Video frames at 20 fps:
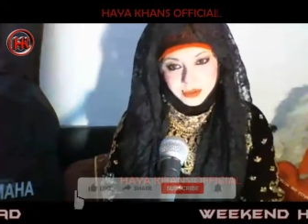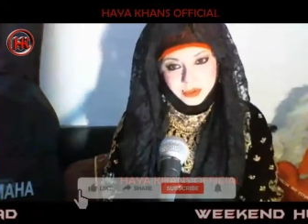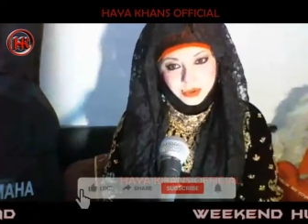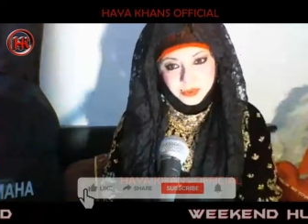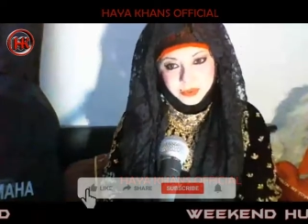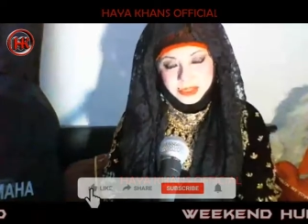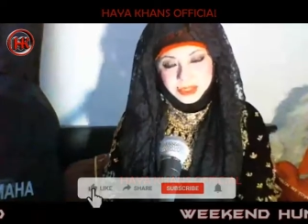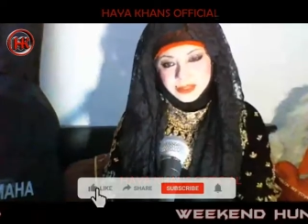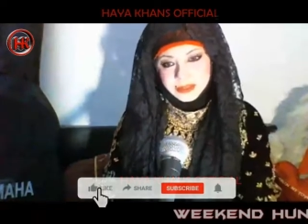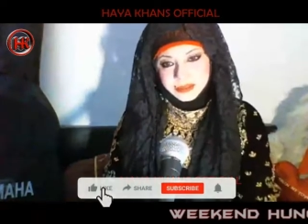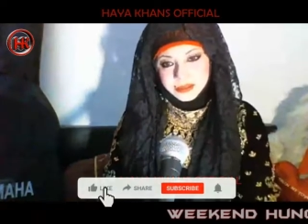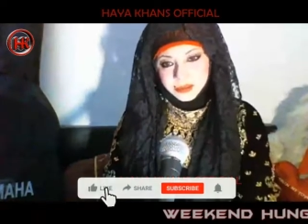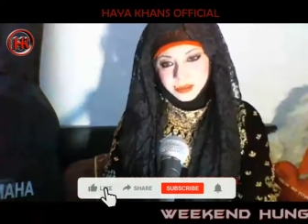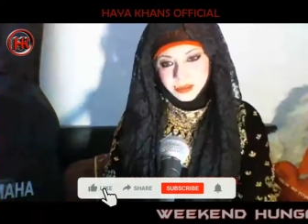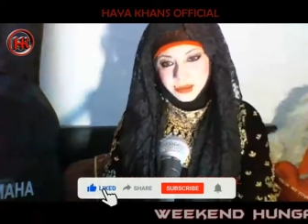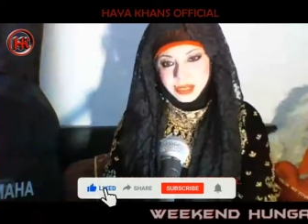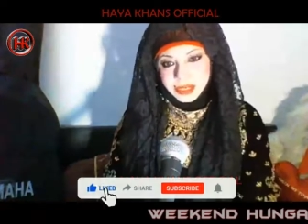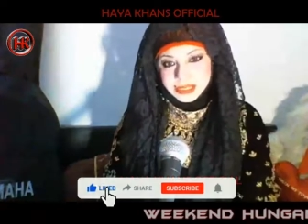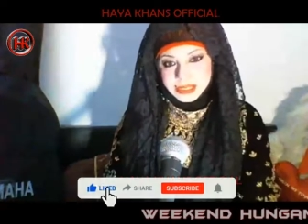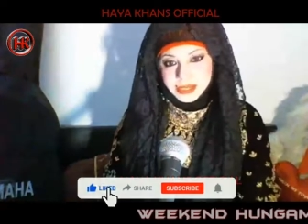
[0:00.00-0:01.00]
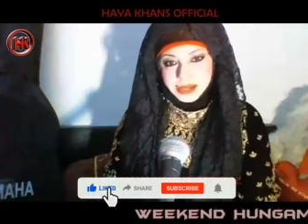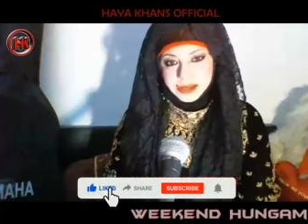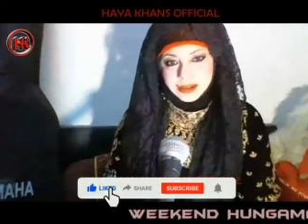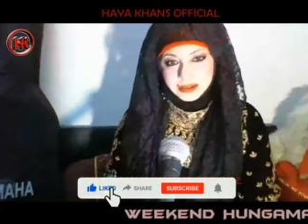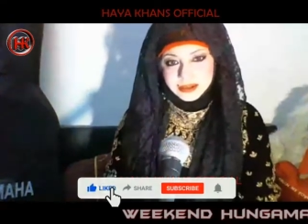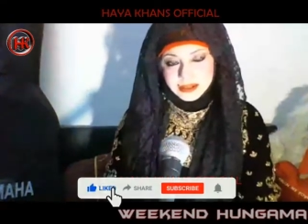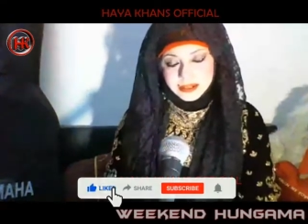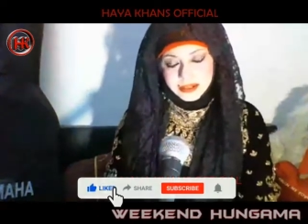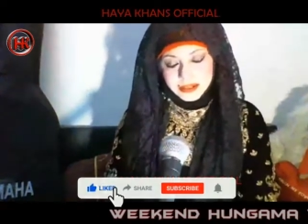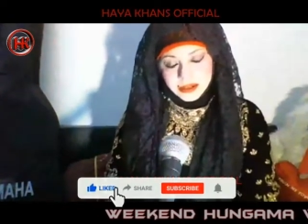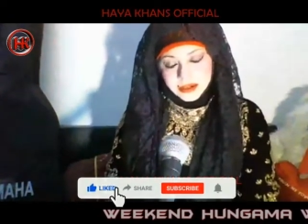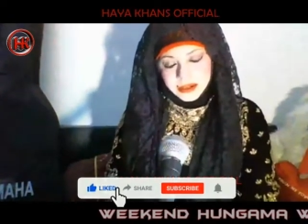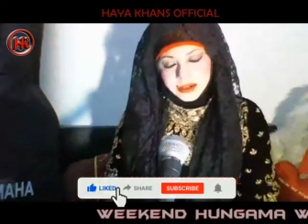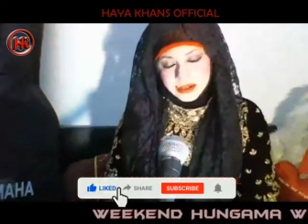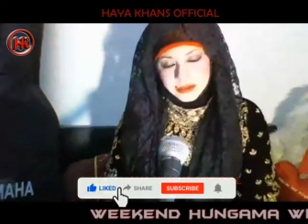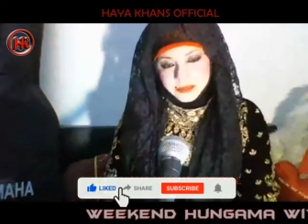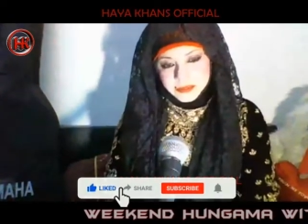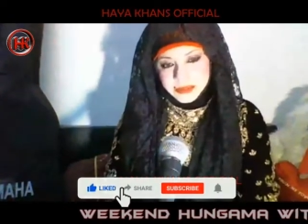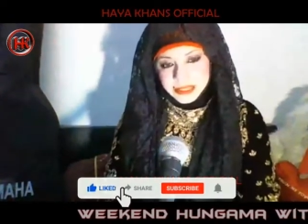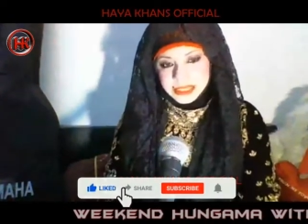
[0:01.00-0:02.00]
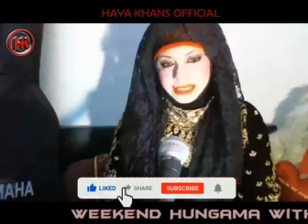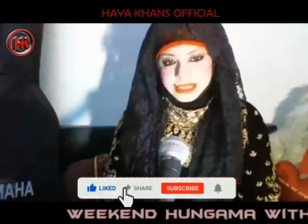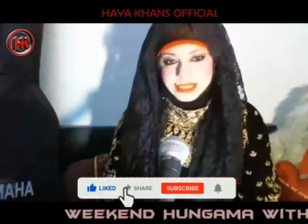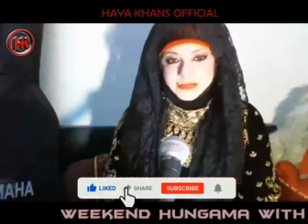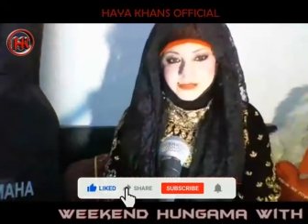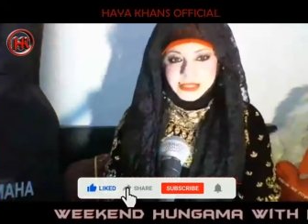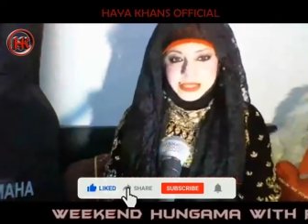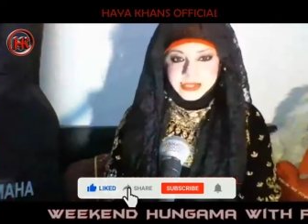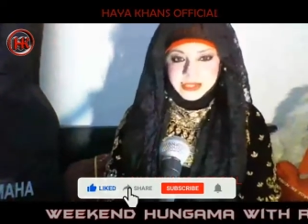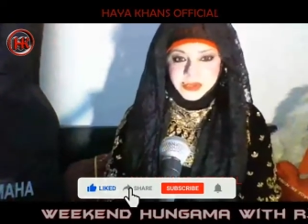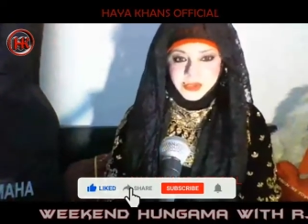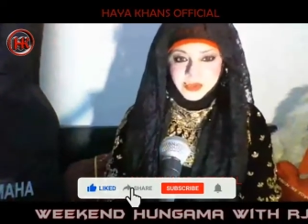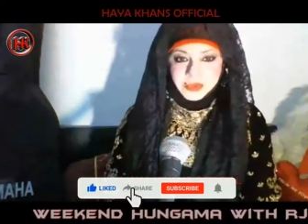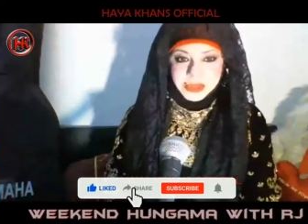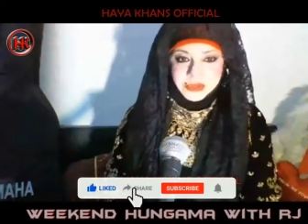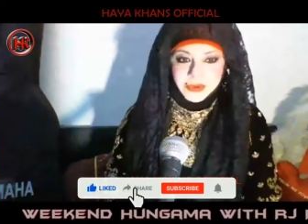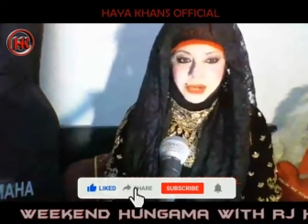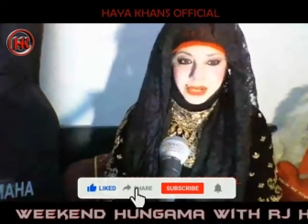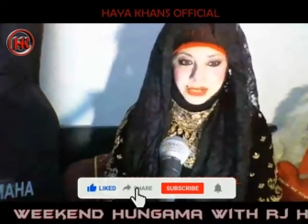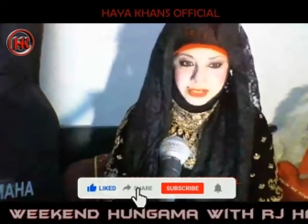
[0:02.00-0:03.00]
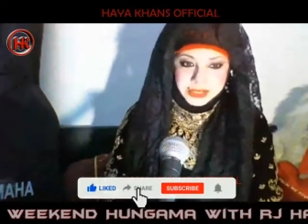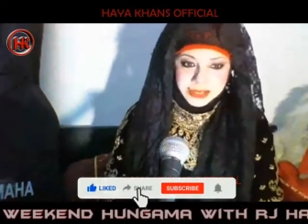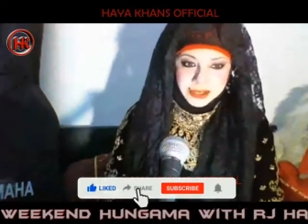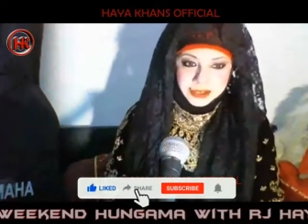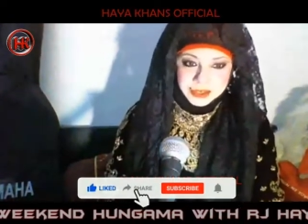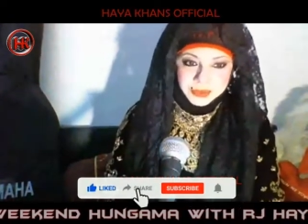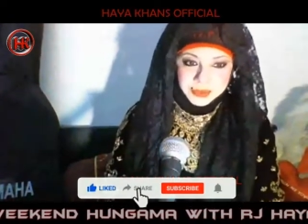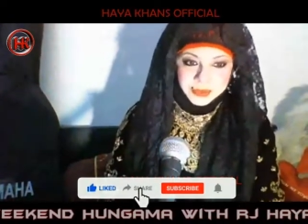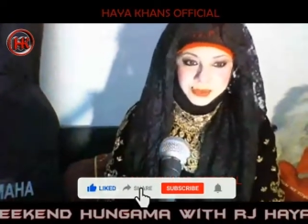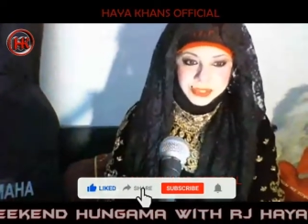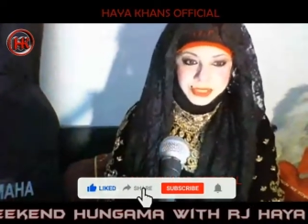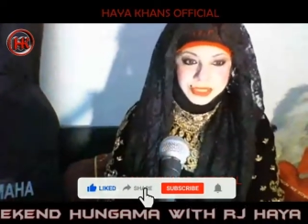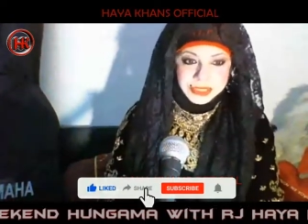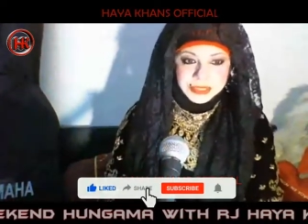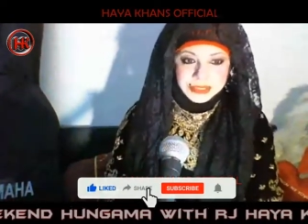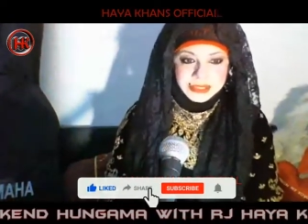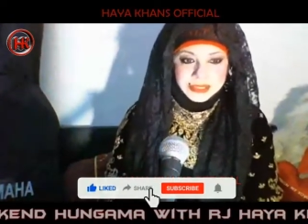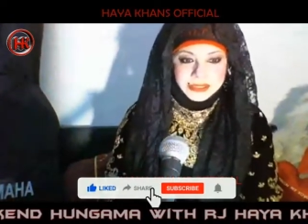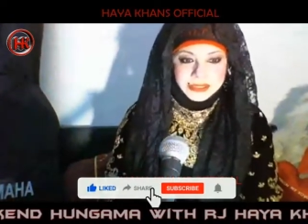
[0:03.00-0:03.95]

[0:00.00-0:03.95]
जो भी 2020 में जो भी वाकयात हुए